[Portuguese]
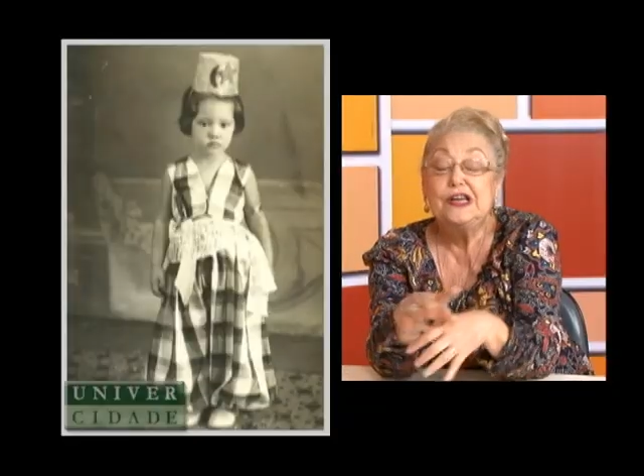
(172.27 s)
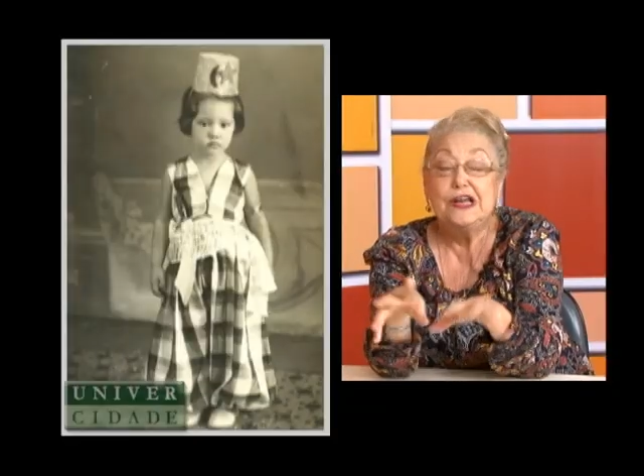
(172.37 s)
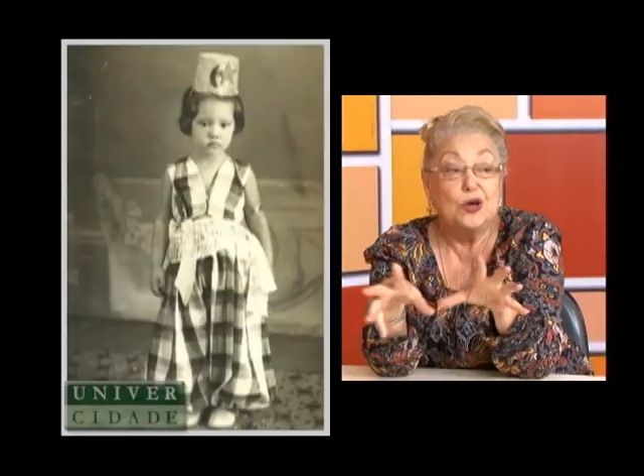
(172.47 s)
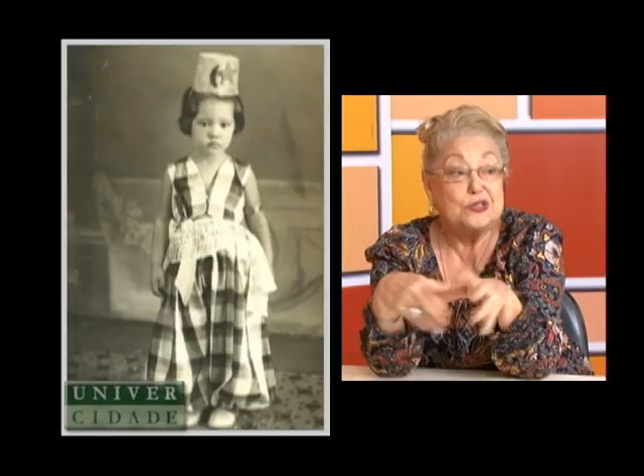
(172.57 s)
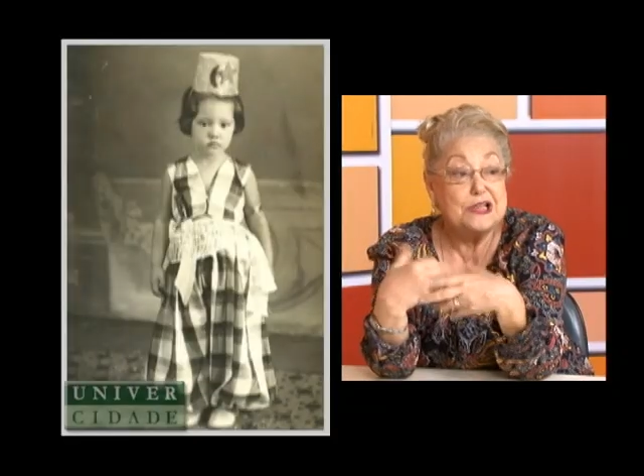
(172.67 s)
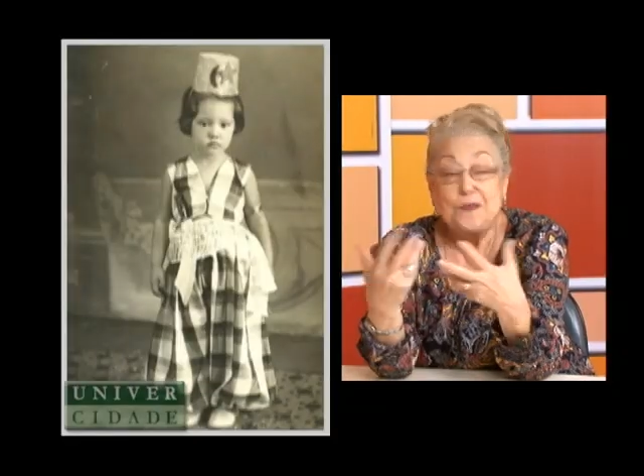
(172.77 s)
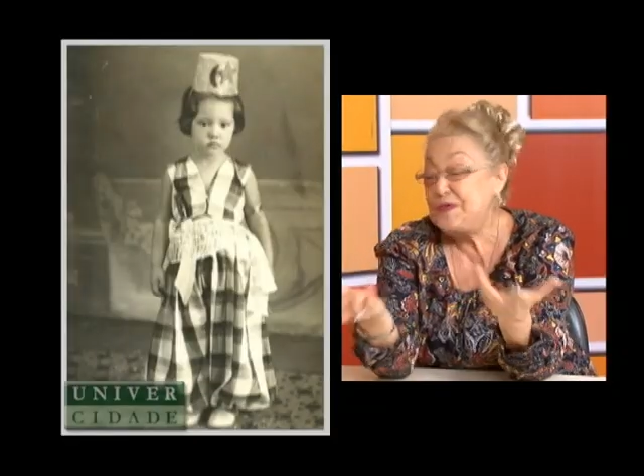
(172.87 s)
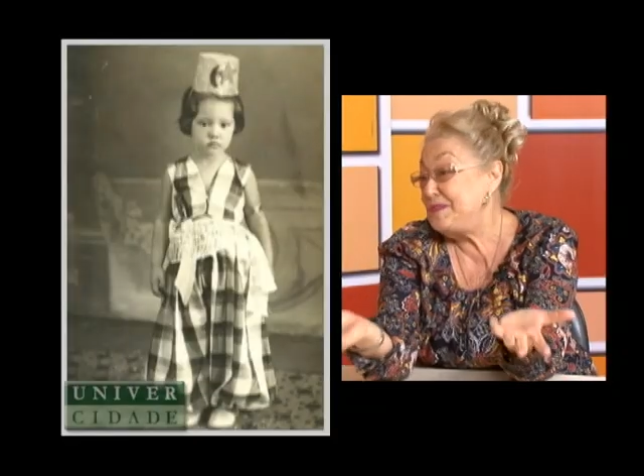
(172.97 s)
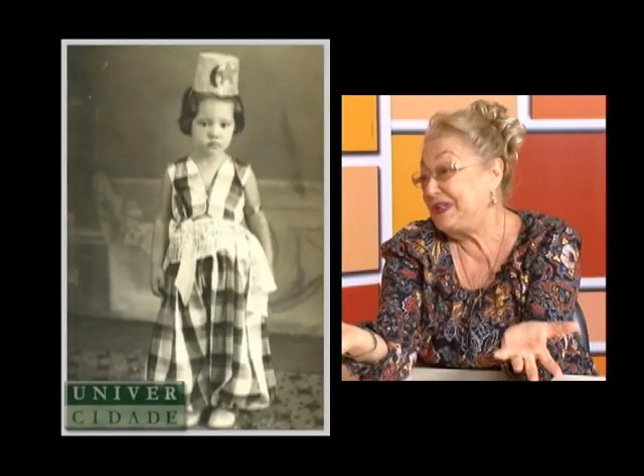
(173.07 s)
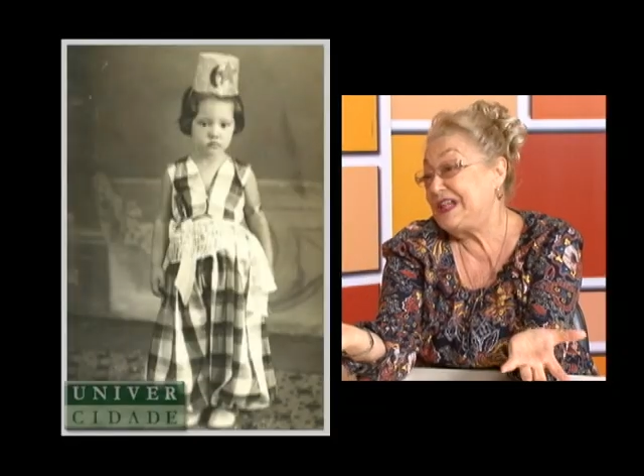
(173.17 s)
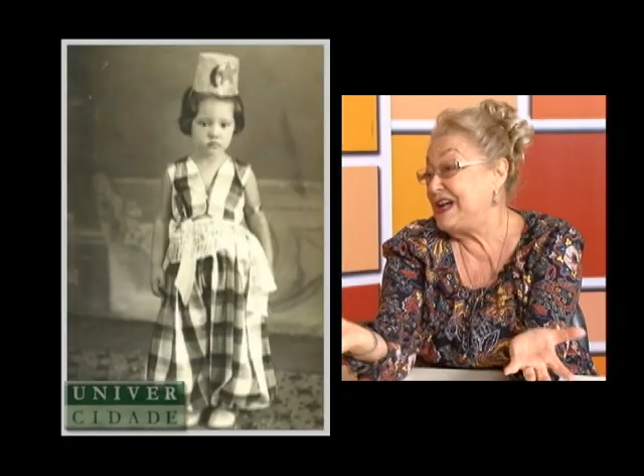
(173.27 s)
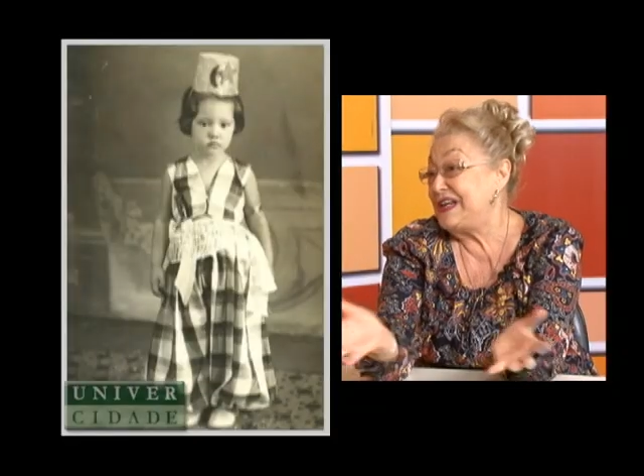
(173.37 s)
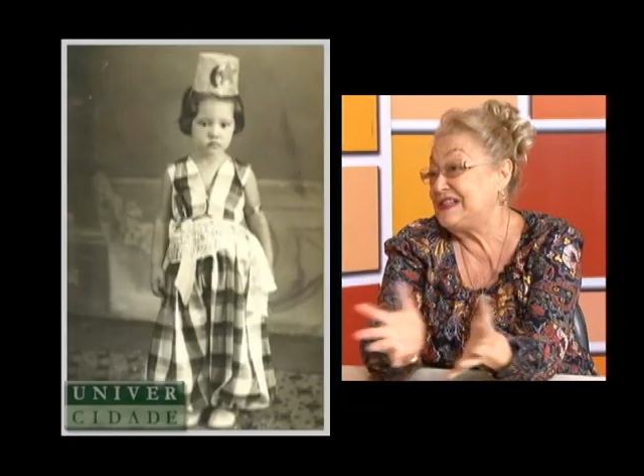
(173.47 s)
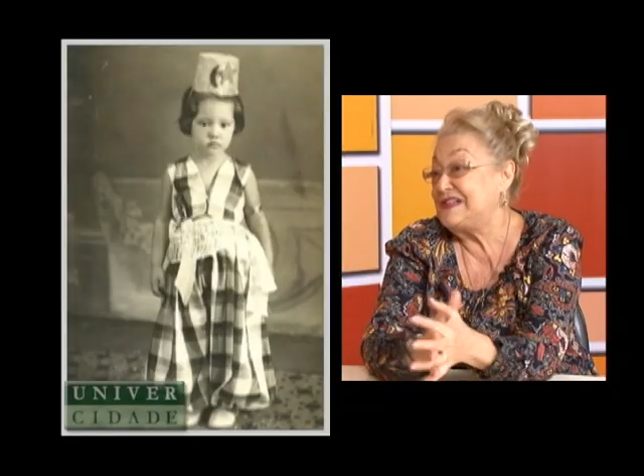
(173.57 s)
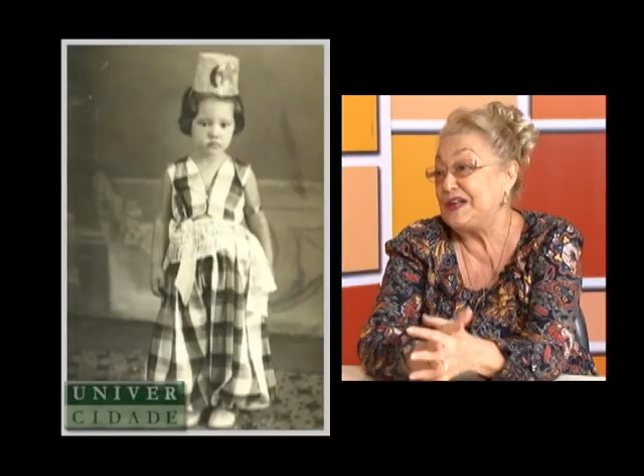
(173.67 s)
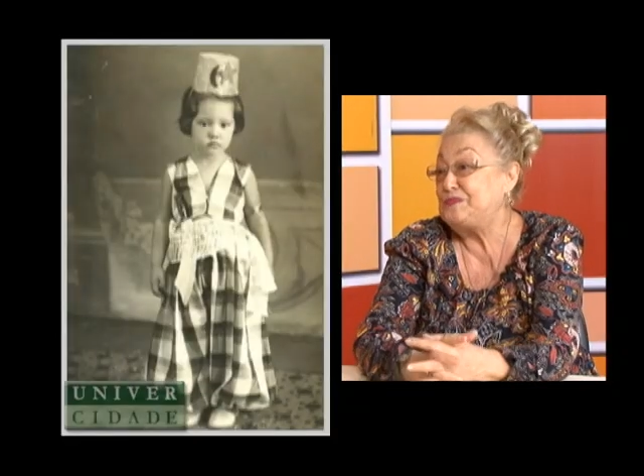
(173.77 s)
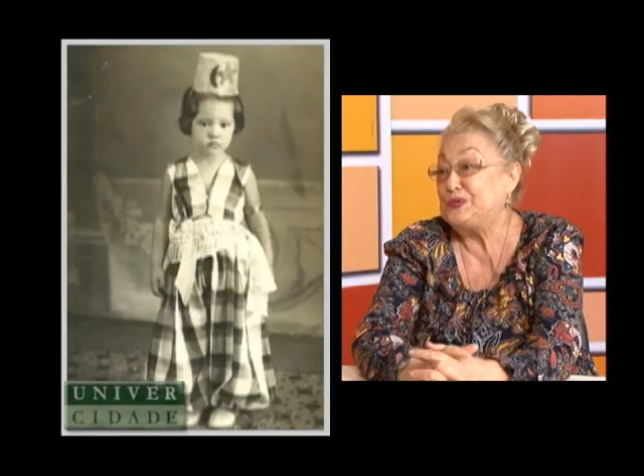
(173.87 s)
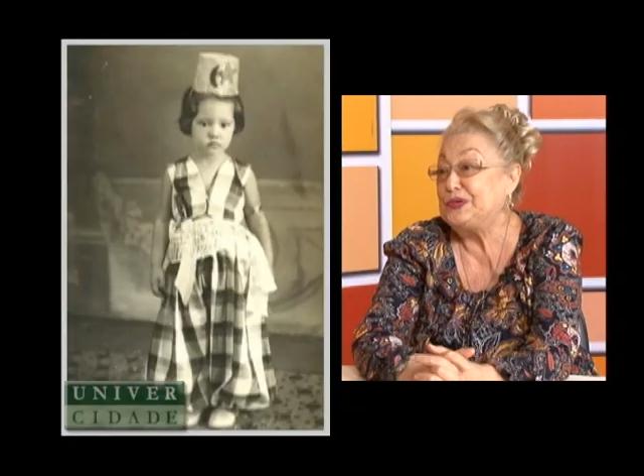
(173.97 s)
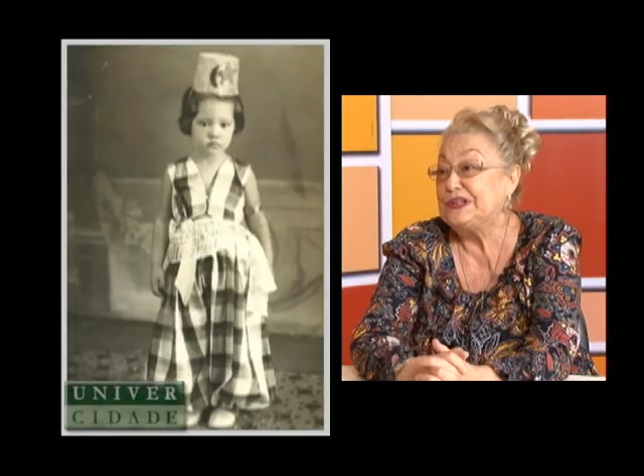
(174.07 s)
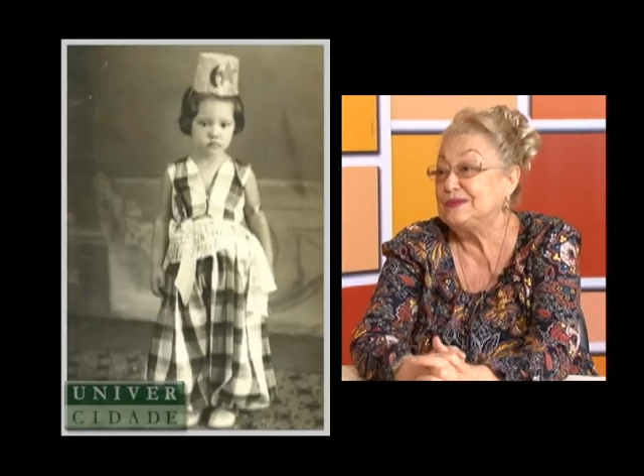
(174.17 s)
Eu sempre me interessei
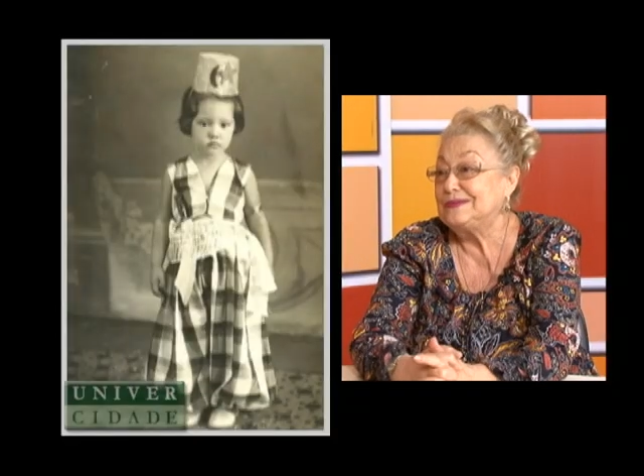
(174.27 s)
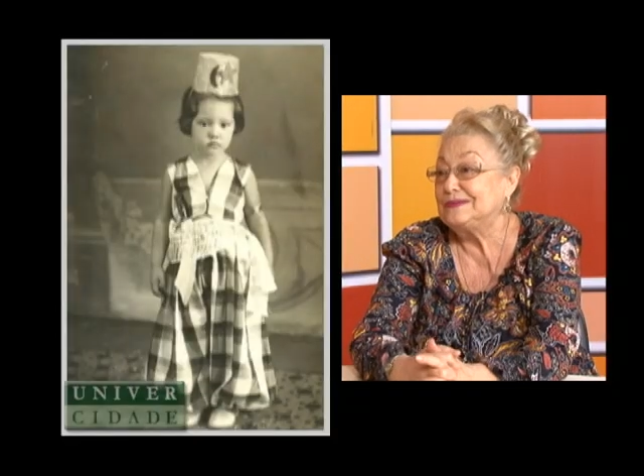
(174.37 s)
por isso.